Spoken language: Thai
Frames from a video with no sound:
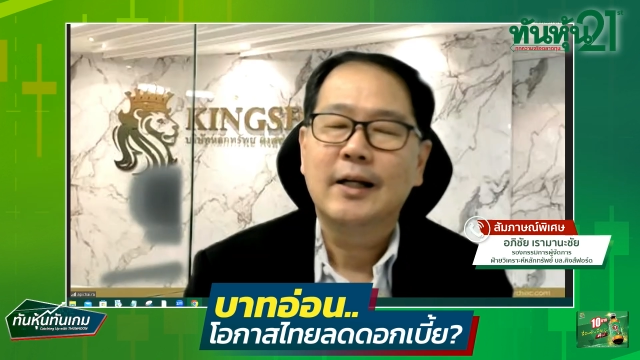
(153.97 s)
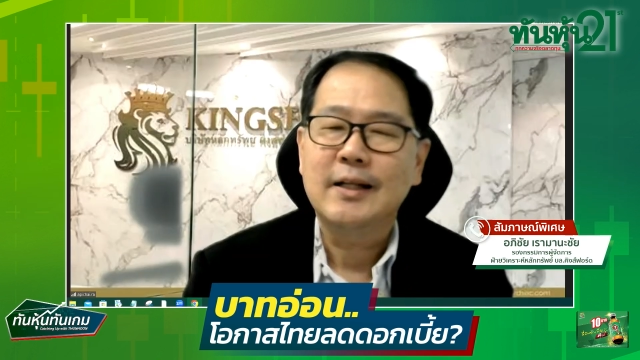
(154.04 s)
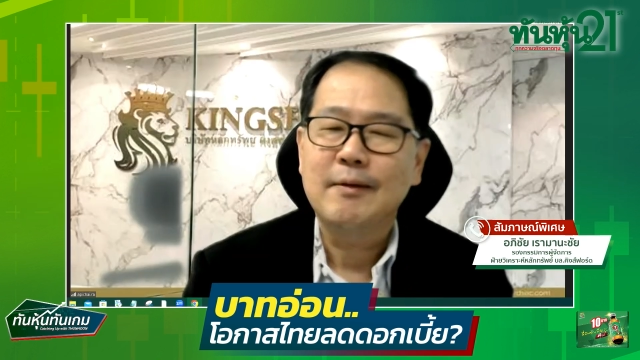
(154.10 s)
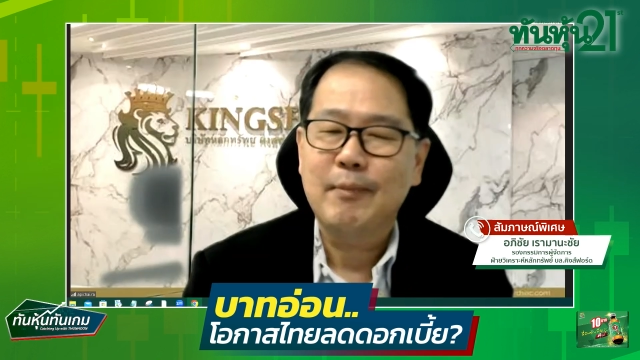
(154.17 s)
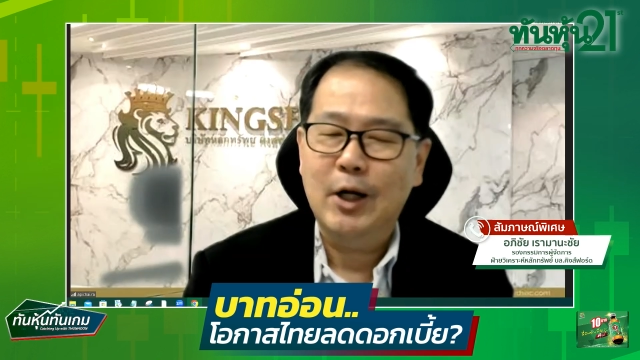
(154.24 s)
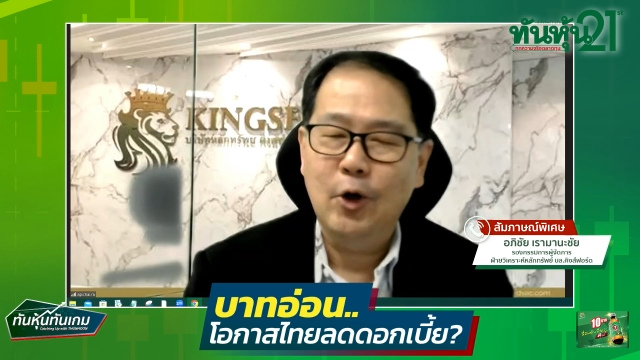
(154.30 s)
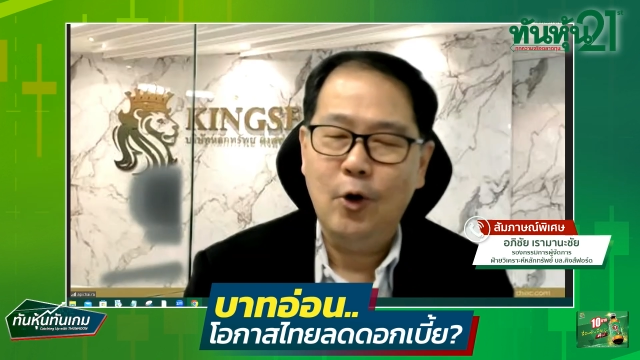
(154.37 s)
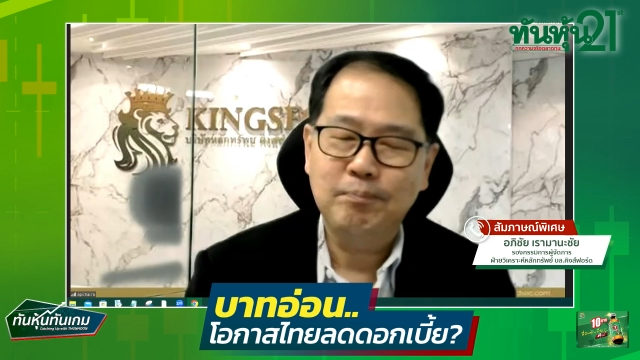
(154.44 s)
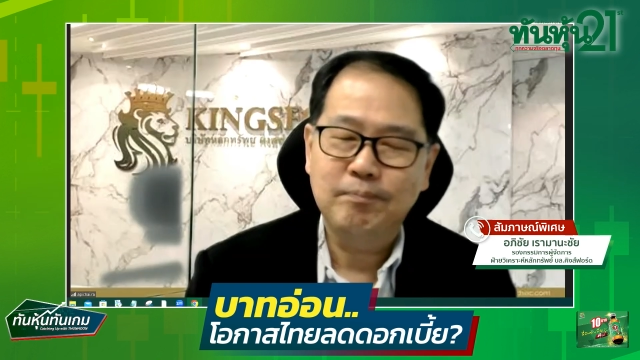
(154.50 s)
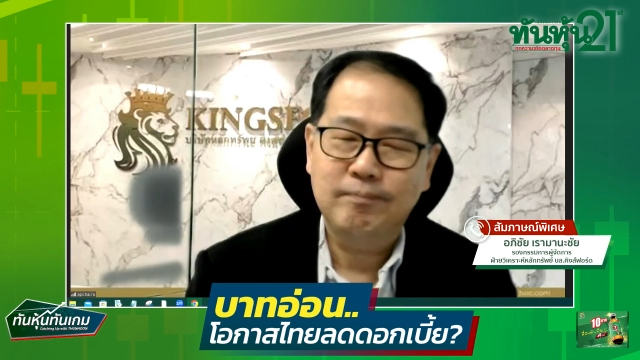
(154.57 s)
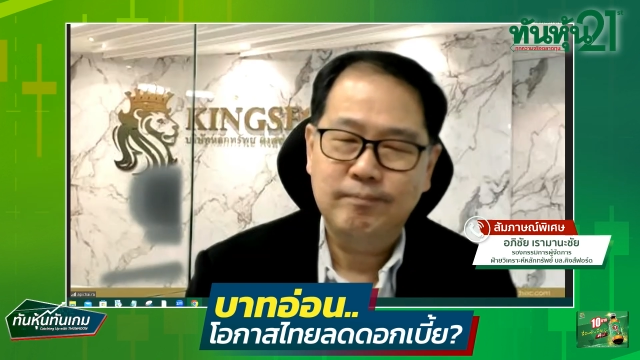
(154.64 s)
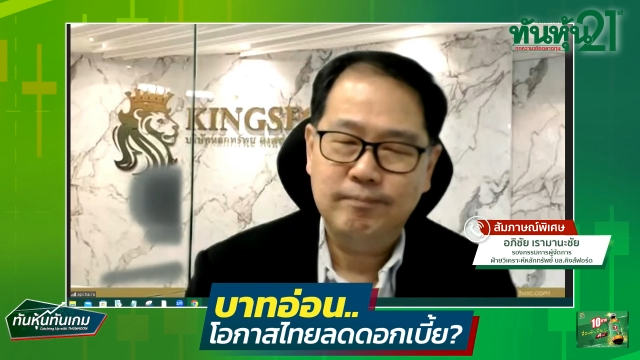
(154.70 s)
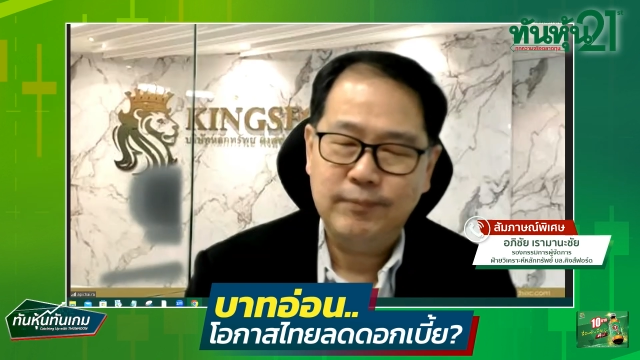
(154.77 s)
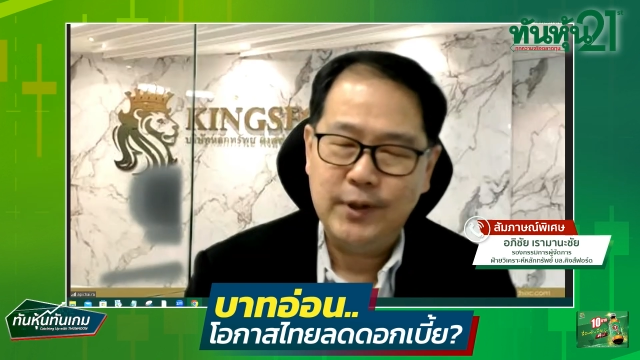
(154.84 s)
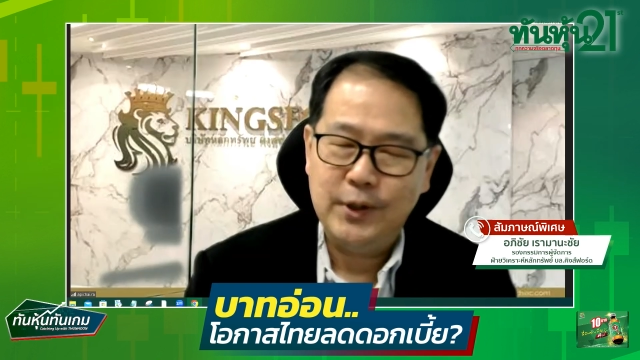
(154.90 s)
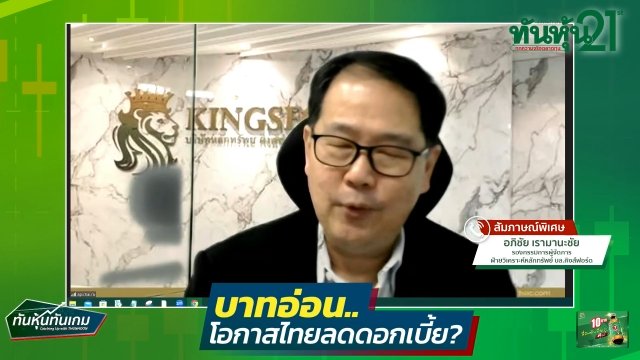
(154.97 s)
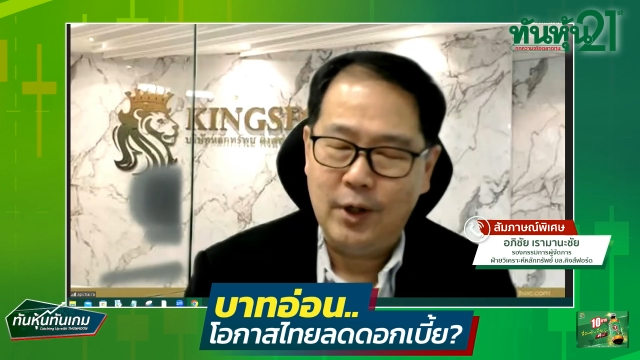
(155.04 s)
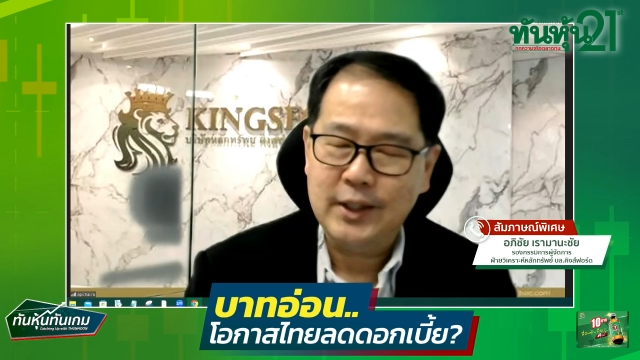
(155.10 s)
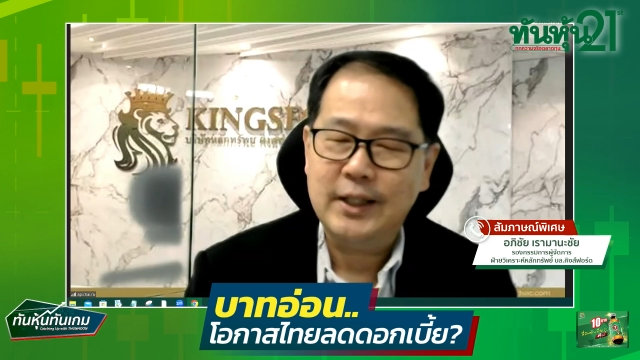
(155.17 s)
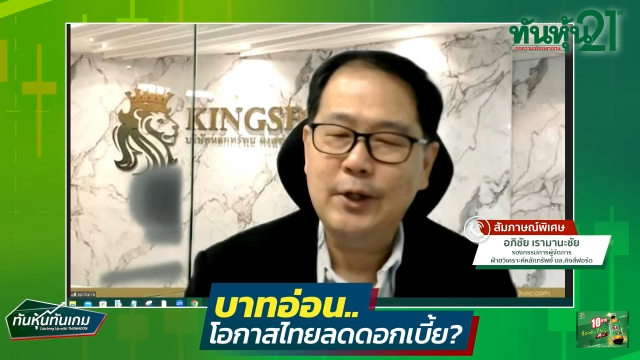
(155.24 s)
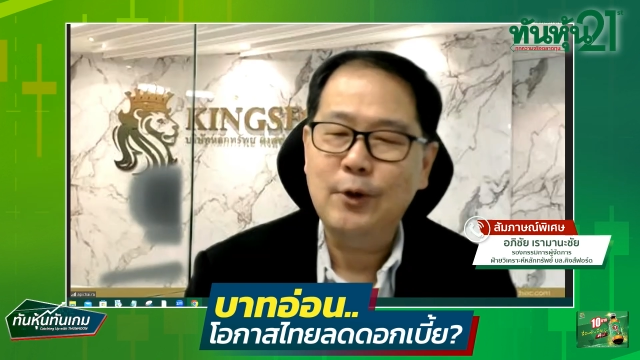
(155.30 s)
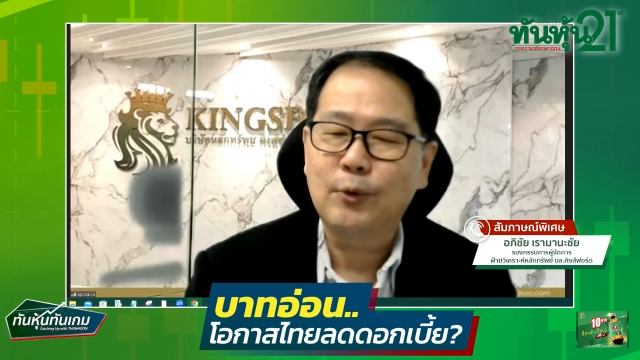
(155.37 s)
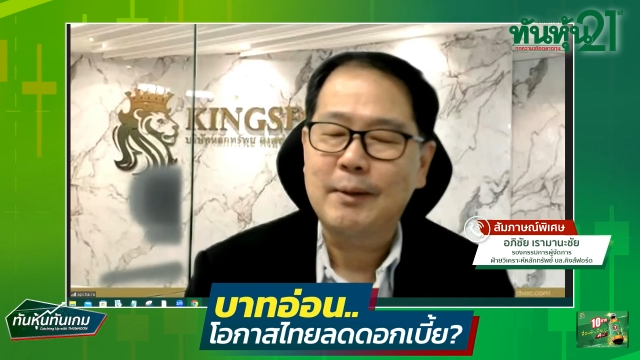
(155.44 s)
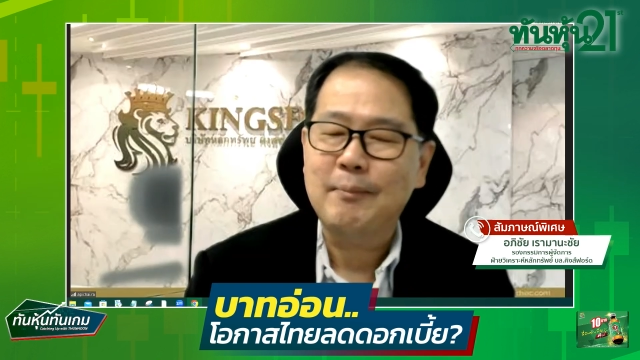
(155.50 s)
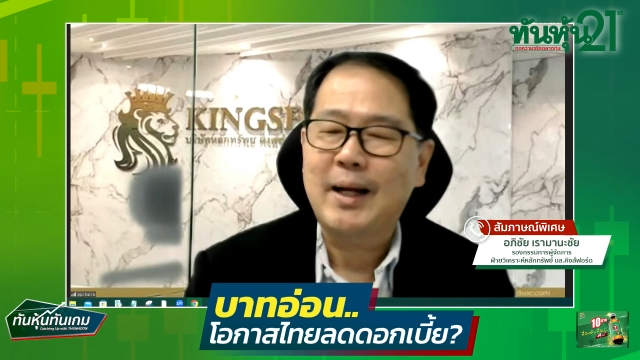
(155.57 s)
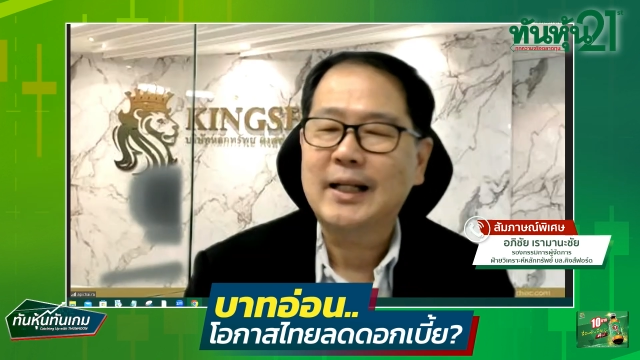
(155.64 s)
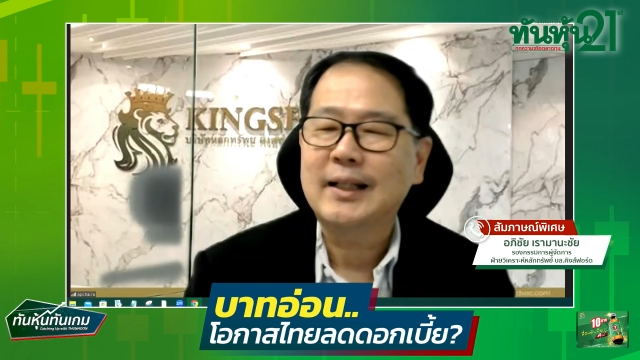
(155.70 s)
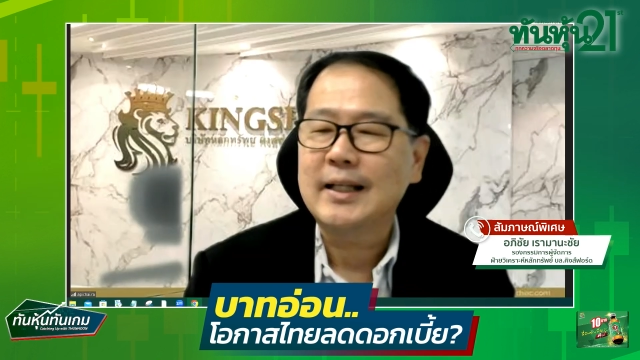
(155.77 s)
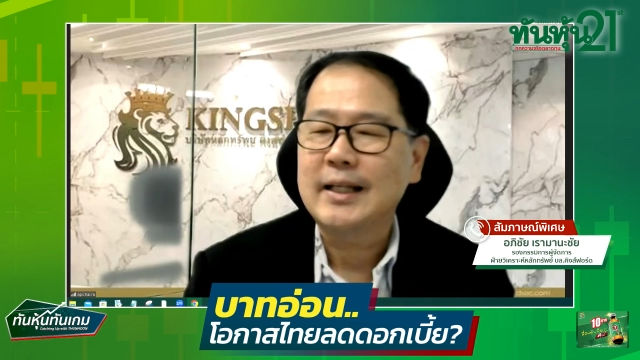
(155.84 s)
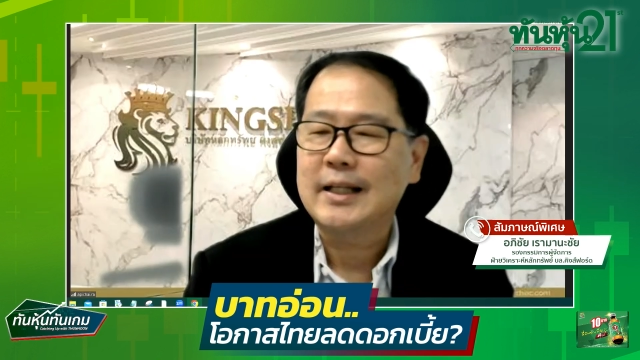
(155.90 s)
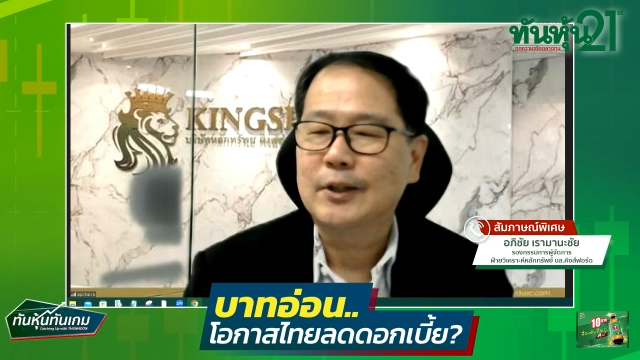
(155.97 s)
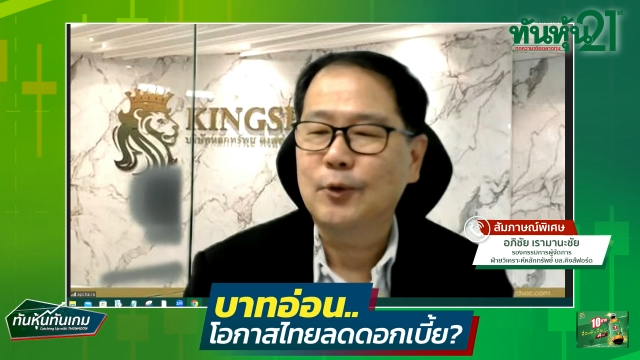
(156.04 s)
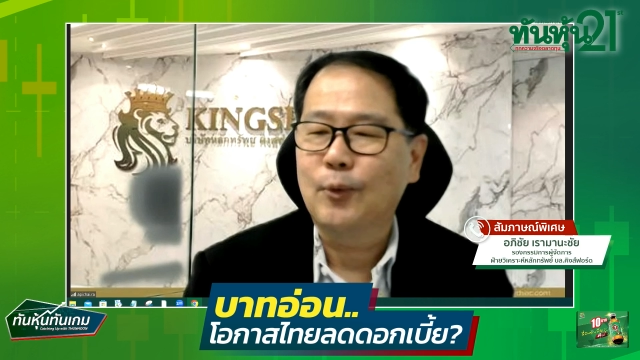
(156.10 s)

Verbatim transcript: ที่มันลบ Q on Q ไตรมาสสี่